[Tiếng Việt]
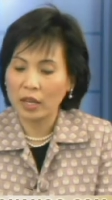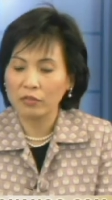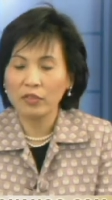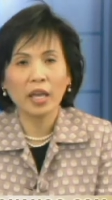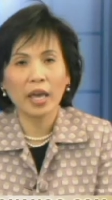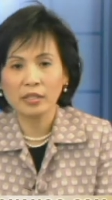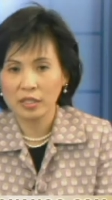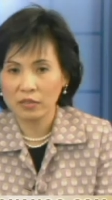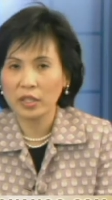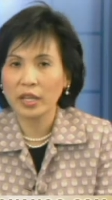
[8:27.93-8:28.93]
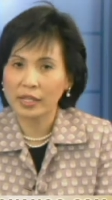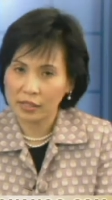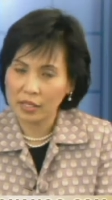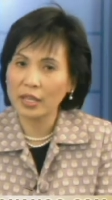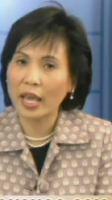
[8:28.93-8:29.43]
là
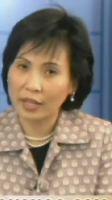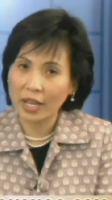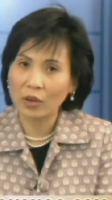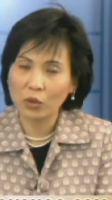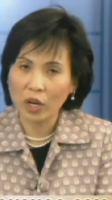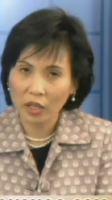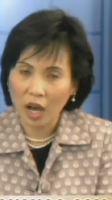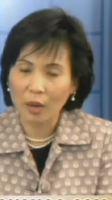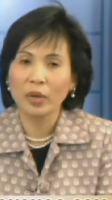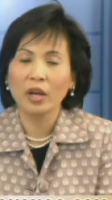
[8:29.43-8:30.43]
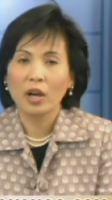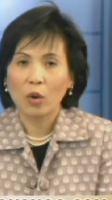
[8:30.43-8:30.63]
vntvsg@yahoo.com